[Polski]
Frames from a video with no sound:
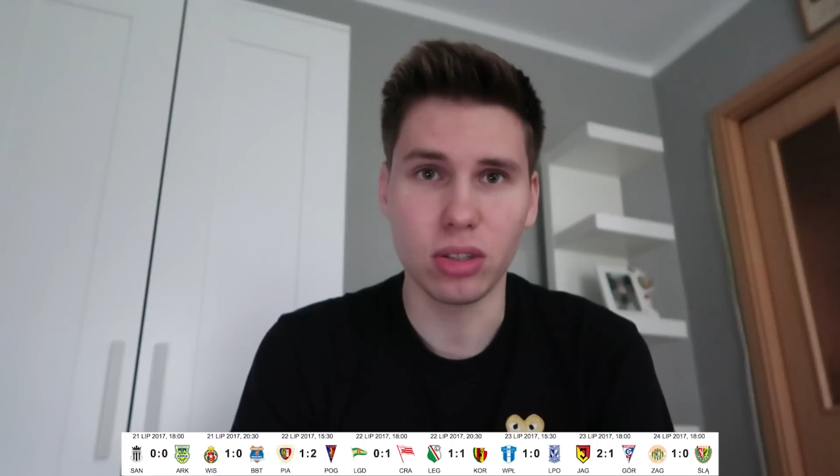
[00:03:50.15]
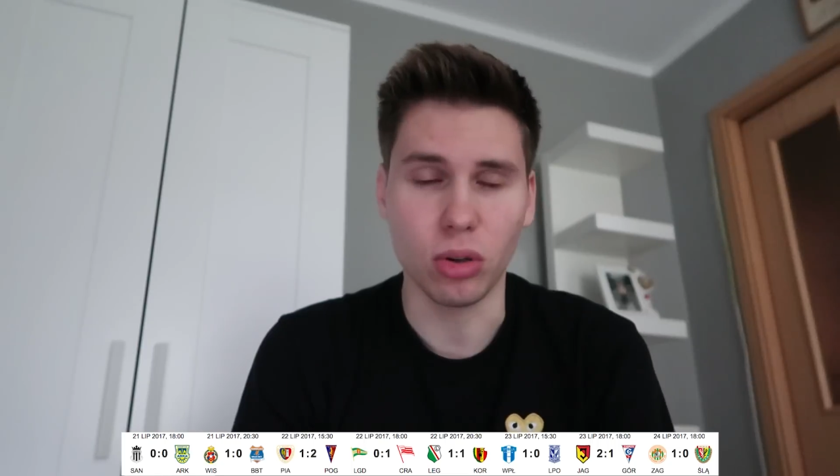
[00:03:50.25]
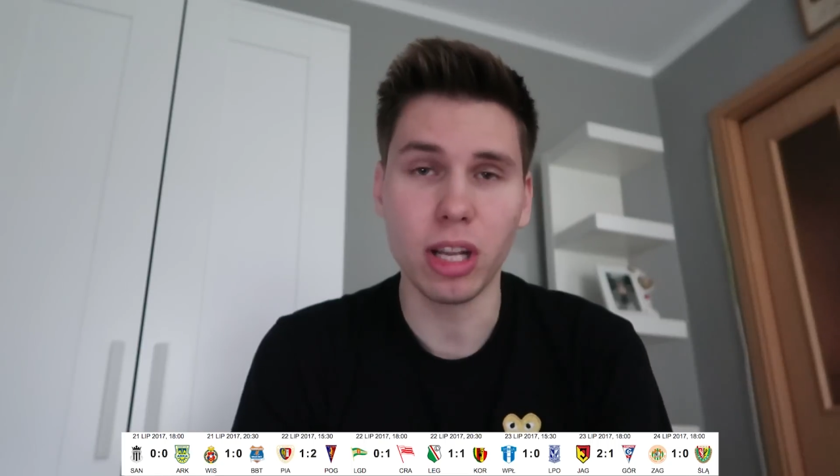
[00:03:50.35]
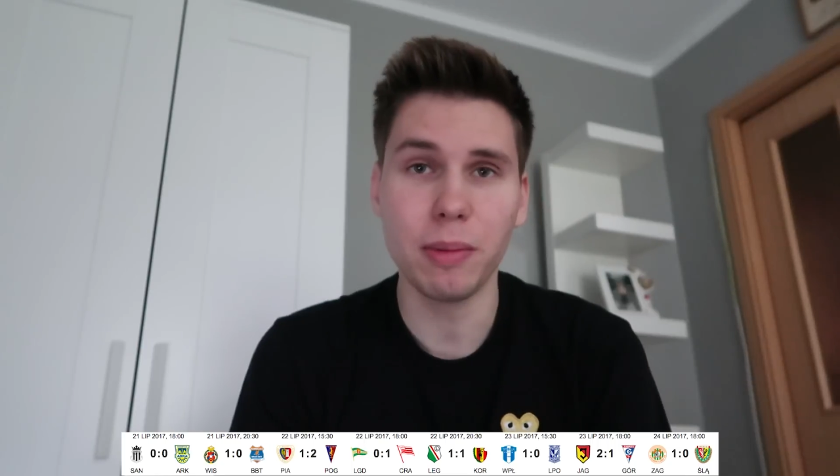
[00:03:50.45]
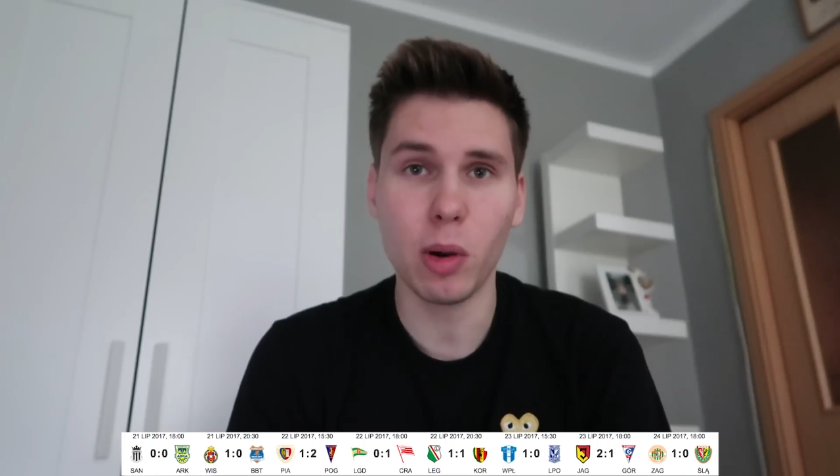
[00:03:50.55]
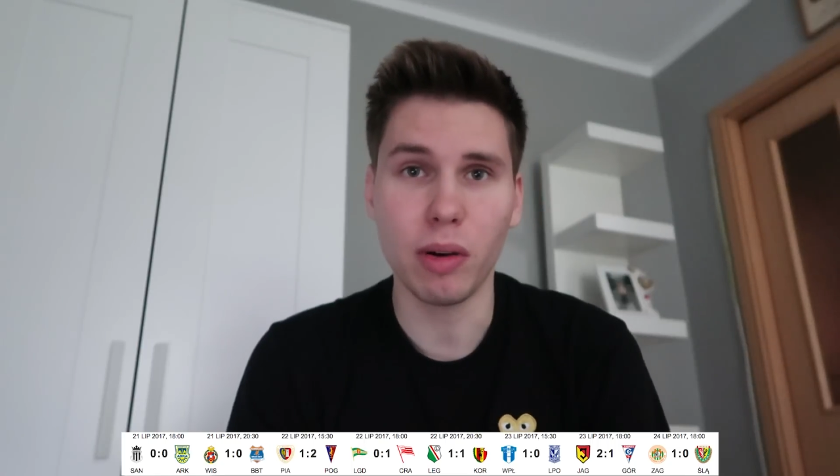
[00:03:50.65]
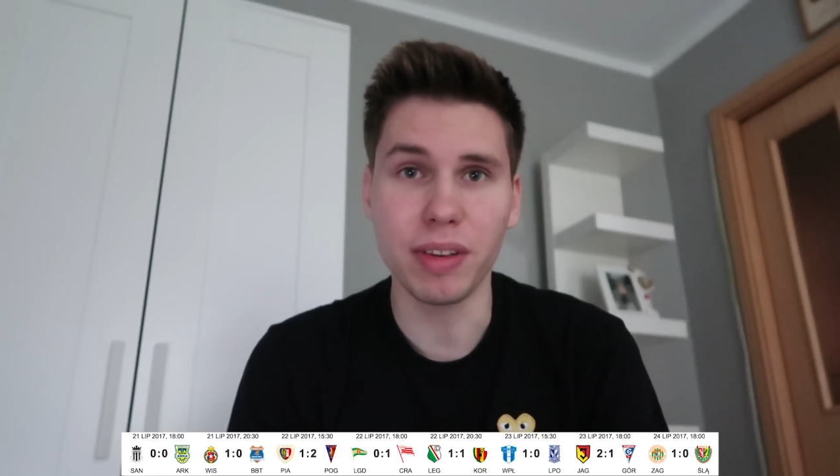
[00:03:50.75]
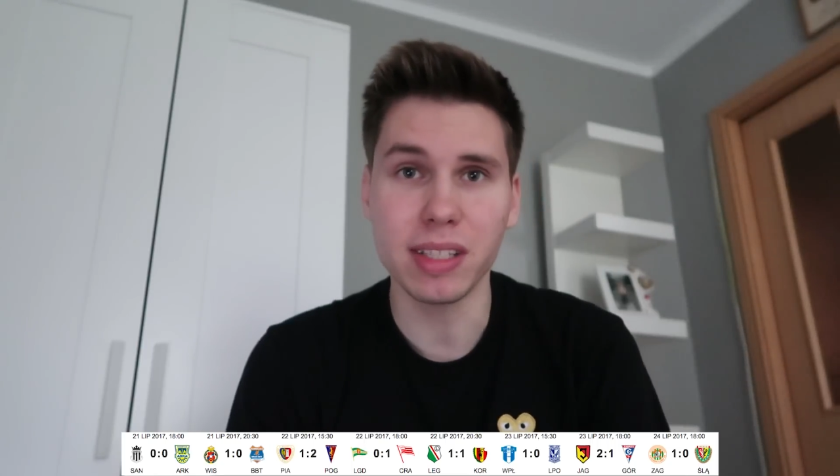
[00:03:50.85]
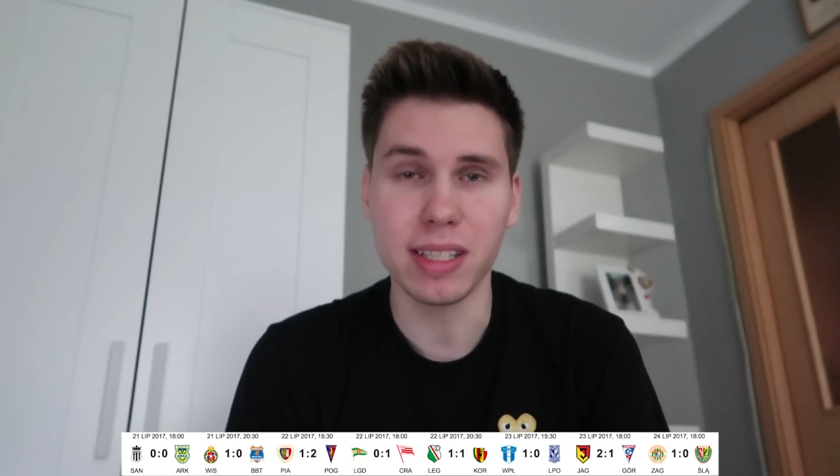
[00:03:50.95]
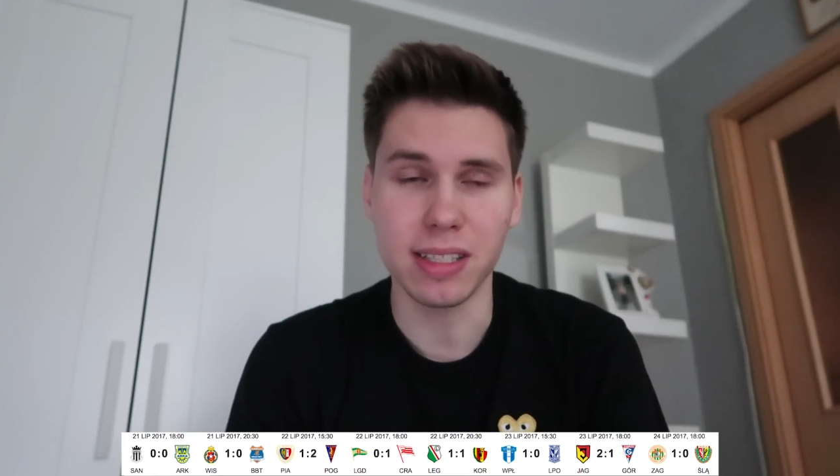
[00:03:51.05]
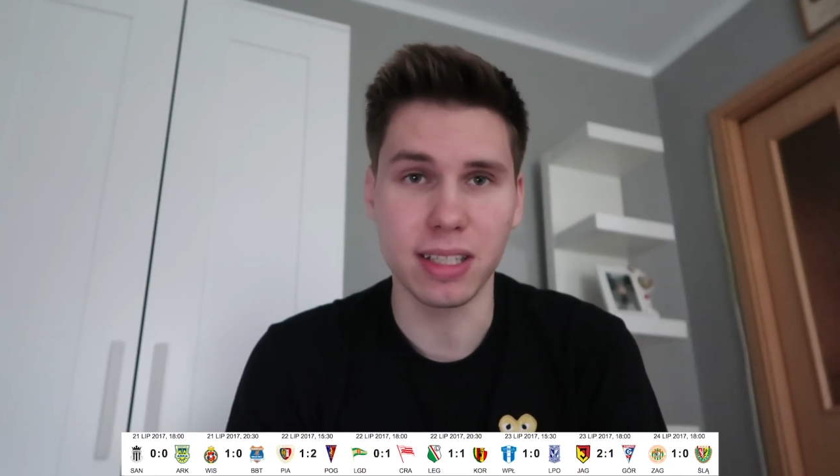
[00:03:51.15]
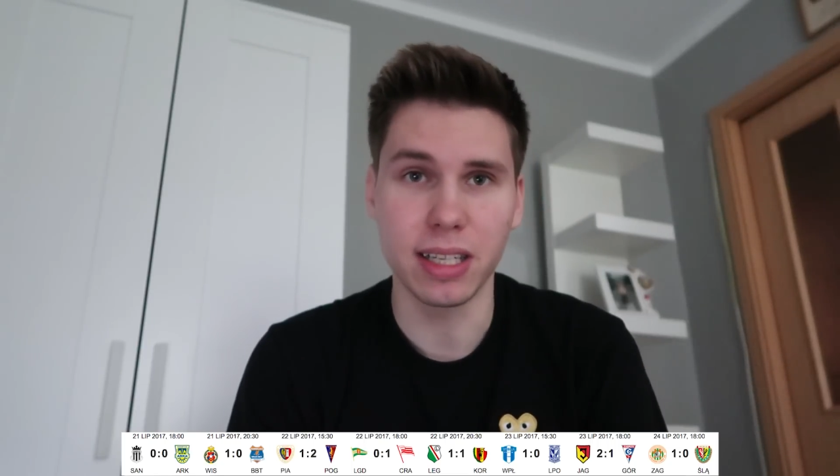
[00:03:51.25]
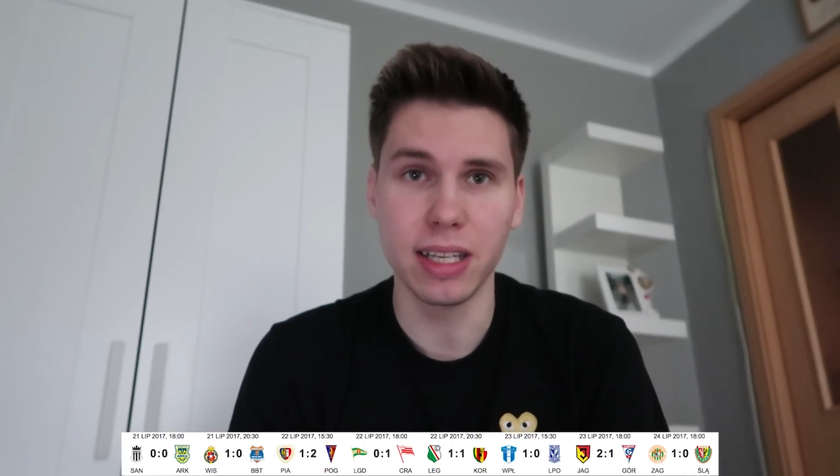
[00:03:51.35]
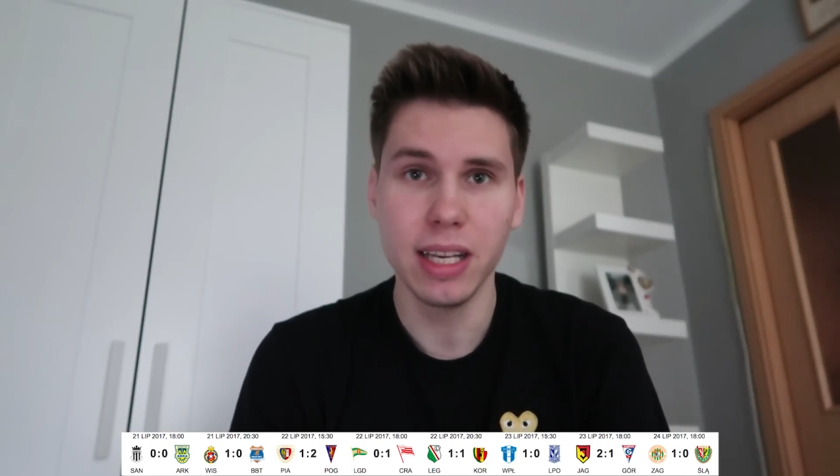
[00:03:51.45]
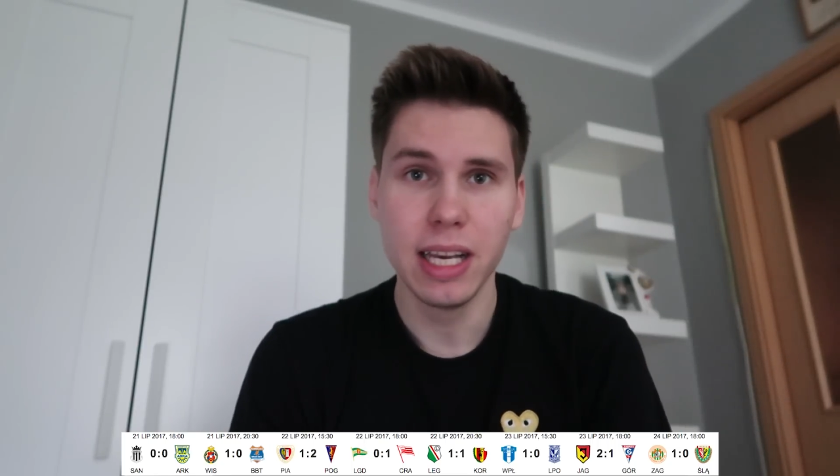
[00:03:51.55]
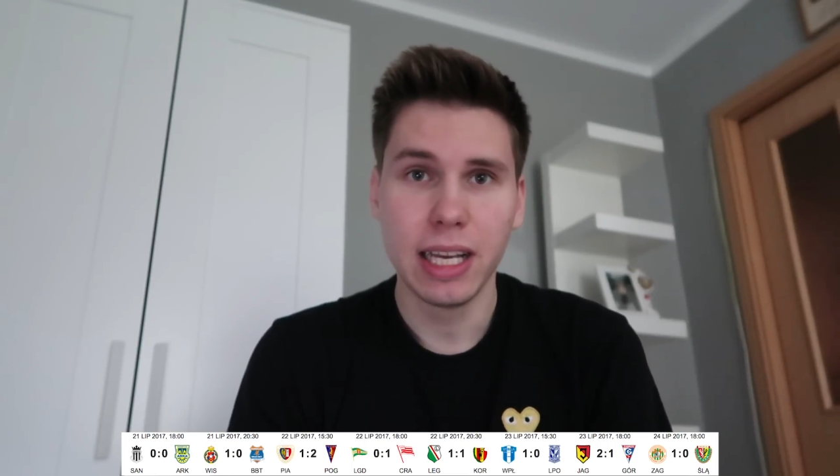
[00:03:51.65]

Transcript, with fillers: to ona miała więcej z gry,